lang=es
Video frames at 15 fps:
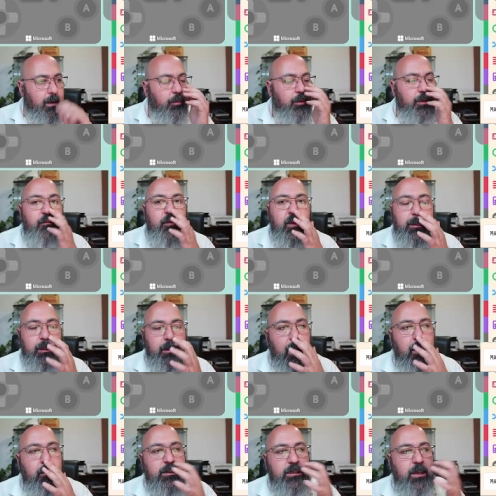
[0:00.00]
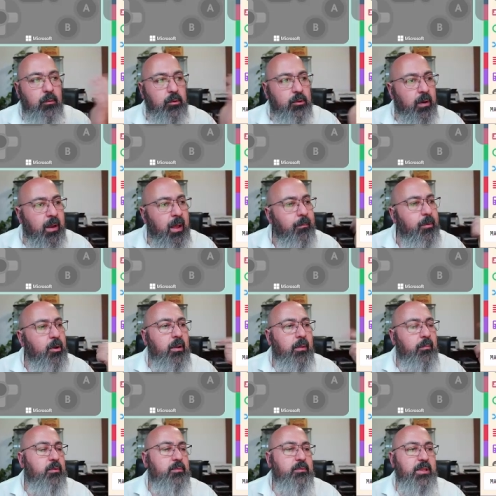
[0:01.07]
Por defecto tenemos el botón A, pero le
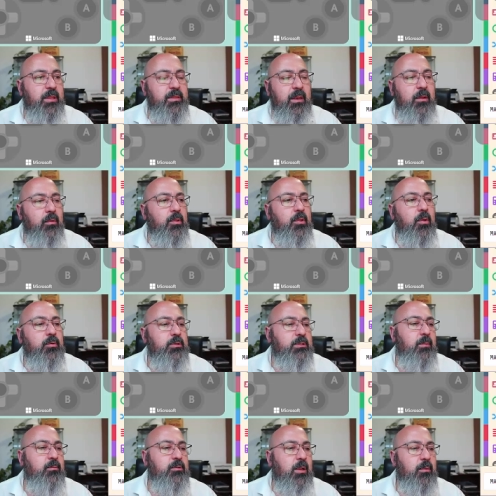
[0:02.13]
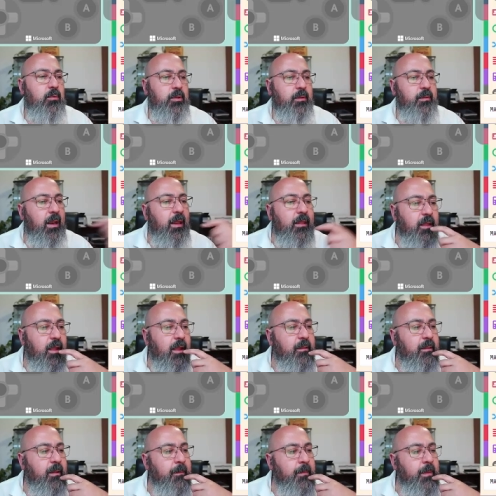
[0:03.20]
podemos decir cuando pulsamos el botón de la
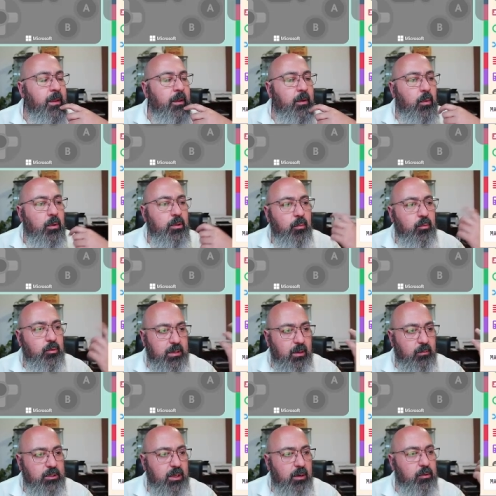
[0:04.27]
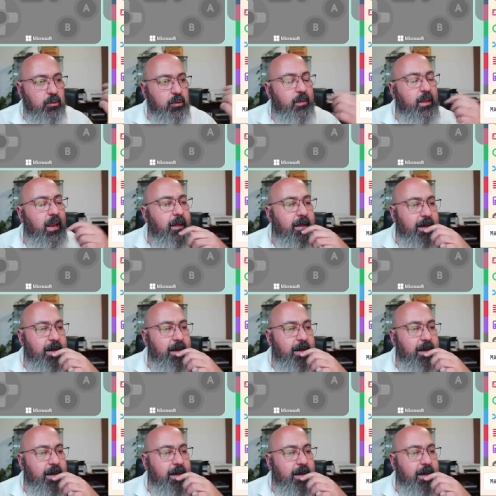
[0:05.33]
izquierda, cuando pulsamos el botón de la